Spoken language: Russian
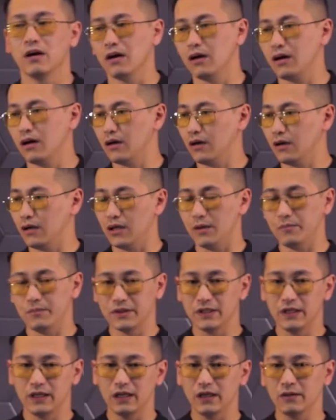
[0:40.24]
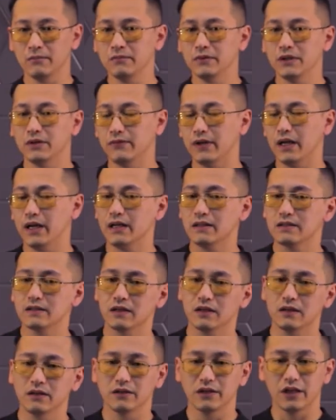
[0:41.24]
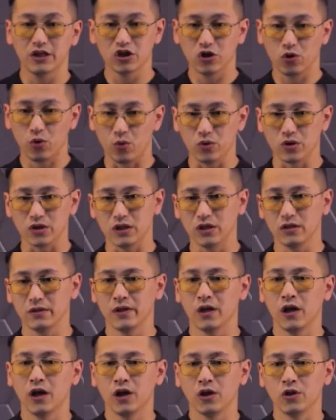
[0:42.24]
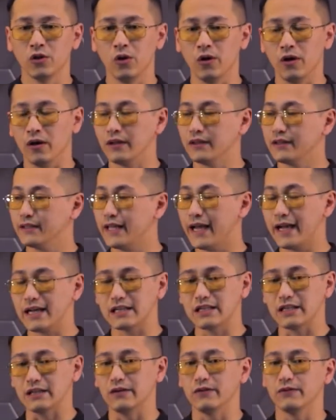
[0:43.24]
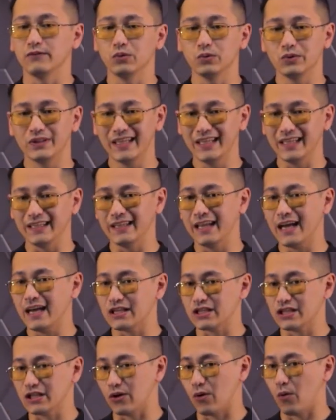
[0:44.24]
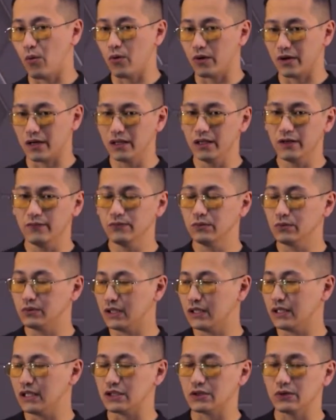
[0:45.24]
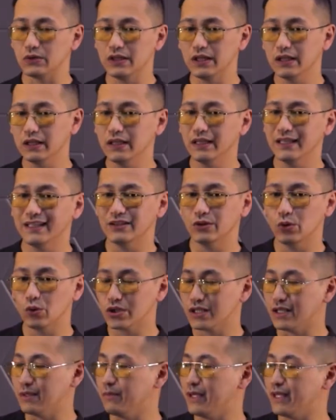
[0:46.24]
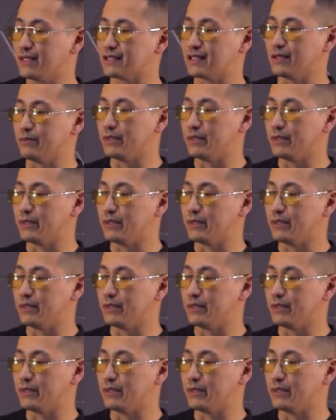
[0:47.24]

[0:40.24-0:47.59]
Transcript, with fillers: а, эпителием является наша кожа, но также внутри наших органов, внутри нашего тела тоже имеется